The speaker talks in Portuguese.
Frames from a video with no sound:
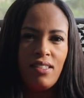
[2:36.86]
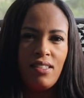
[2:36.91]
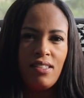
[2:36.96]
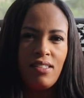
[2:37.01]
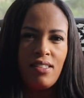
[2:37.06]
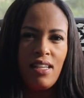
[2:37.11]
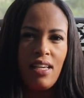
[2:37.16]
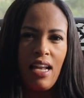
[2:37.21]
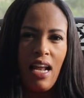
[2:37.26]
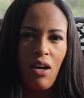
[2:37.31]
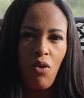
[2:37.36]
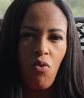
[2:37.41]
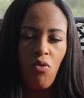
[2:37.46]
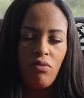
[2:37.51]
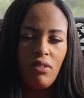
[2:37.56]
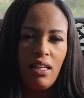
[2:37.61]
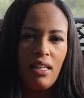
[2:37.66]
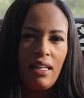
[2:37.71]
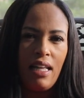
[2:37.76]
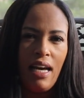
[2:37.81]
será
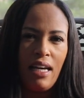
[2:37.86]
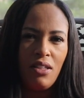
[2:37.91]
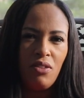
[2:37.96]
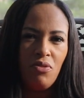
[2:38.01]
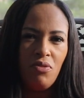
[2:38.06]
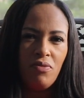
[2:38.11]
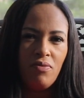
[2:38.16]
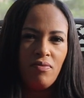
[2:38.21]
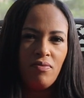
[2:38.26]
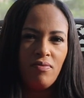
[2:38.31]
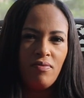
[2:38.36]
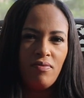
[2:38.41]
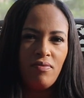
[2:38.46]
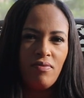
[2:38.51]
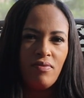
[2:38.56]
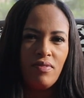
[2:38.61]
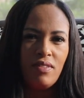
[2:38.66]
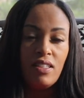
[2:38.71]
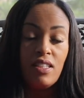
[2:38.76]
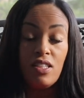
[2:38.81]
condenado.
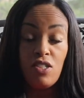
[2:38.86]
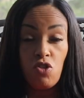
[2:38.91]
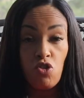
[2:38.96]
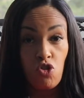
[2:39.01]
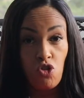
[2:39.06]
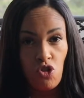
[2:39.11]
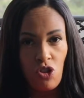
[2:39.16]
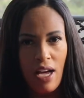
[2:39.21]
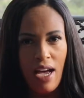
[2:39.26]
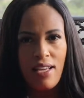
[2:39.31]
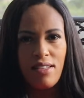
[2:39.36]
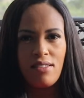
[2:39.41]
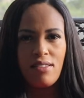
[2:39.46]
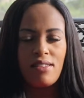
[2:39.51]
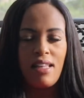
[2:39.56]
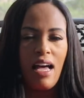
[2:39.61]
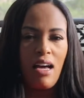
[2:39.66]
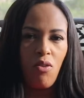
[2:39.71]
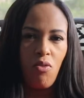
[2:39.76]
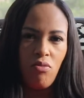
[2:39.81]
Já
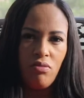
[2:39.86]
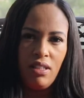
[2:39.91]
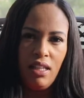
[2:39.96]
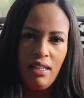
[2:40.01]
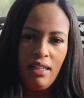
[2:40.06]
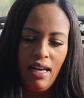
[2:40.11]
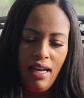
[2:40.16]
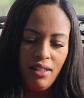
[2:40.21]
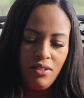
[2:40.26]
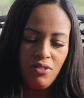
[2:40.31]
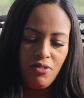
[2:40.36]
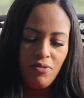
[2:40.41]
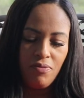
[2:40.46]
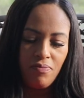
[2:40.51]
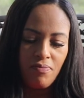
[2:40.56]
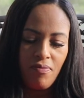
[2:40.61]
está condenado.